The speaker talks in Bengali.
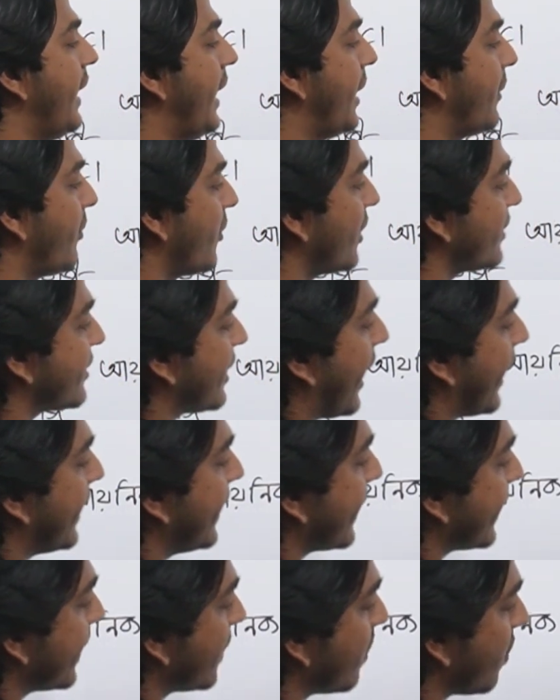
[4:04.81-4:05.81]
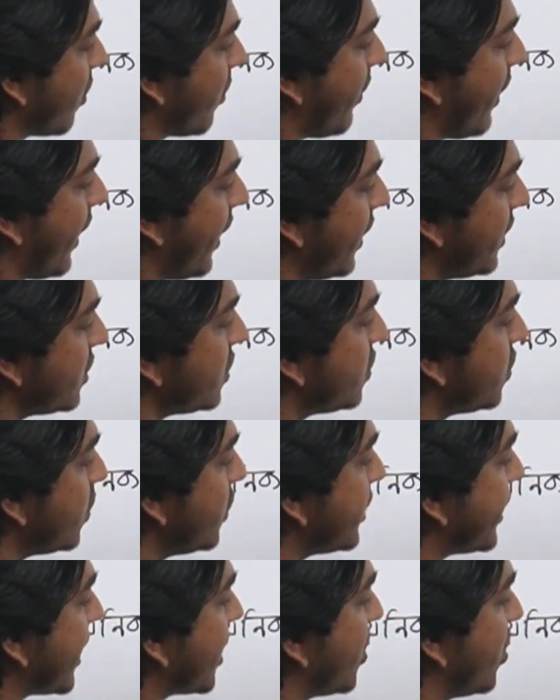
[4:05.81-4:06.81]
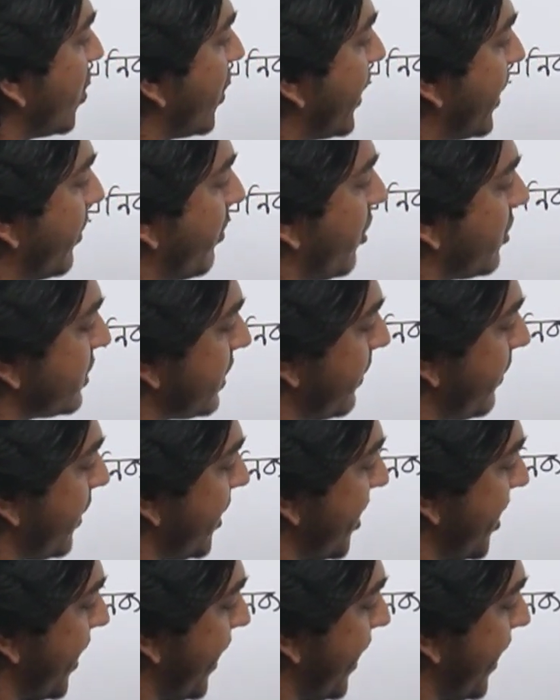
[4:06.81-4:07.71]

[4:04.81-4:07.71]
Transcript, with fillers: এরপরে সাইডে কি করবা দুইটা ক্লোরিন বসাবা